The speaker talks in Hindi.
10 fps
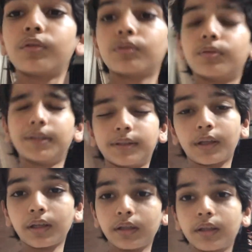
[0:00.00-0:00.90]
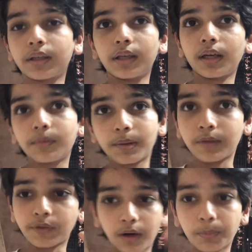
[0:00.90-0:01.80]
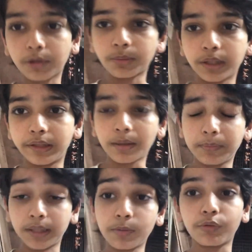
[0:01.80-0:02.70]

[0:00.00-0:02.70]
सो ऐसा ही किया है मैंने फ्रंट पेज पे लिख दिया मैंने